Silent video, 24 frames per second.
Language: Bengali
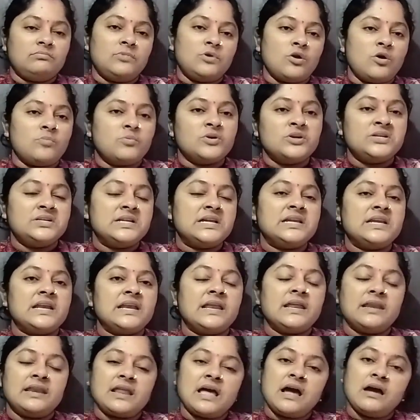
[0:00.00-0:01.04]
লবণ টেনে
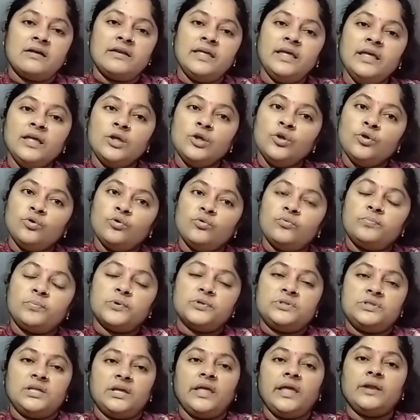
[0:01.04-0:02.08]
নেয় না হলে উপর
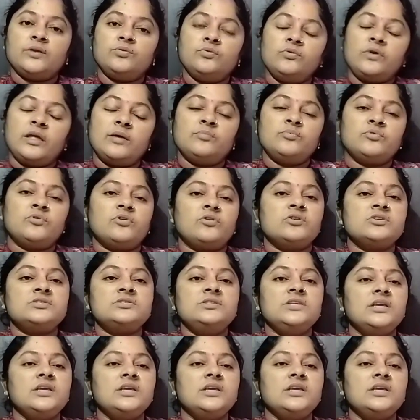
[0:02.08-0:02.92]
থেকে একটু নেবুর রস